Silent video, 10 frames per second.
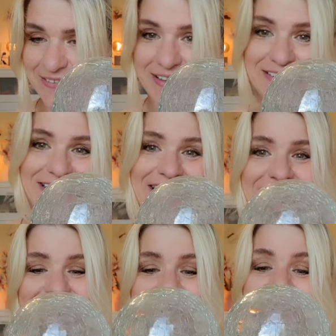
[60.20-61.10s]
mal
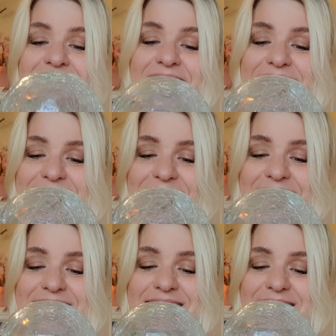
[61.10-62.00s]
wegstellen so. Dann
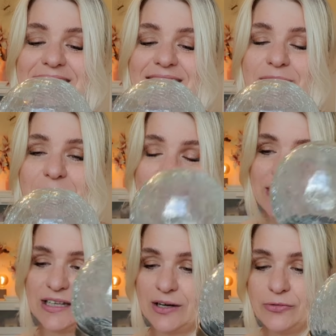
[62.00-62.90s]
lädt sich das ein
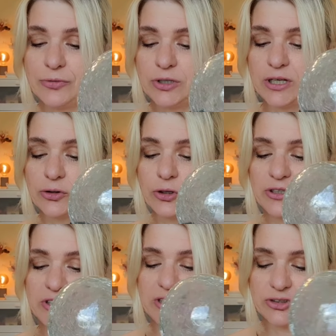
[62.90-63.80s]
bisschen auf und dann
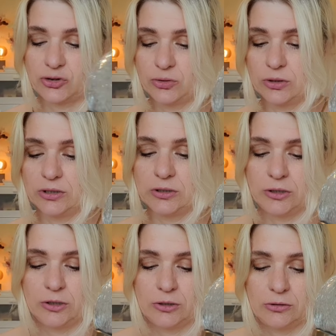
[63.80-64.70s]
könnt ihr schön,
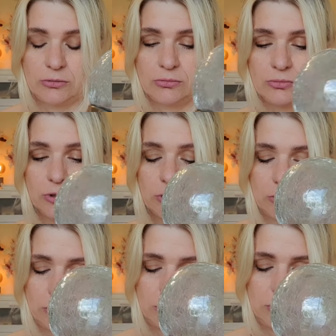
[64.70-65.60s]
na,
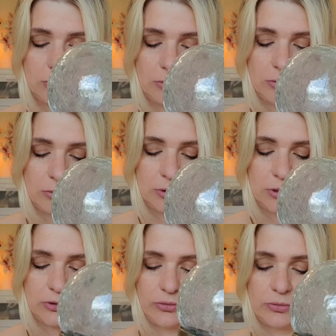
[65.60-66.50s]

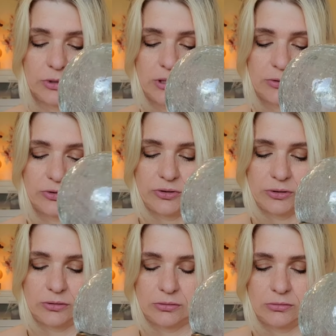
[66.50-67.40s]
das so
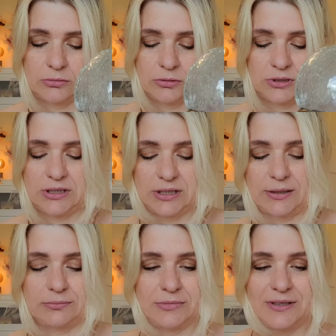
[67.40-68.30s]
raus.
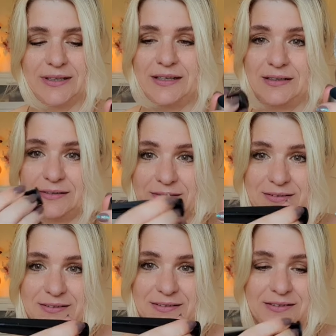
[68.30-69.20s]
Ja,
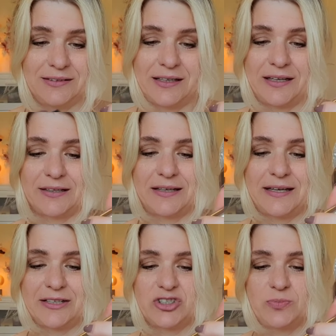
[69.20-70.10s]
der
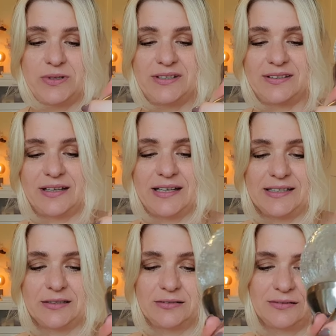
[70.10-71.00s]
Erdspieß halt.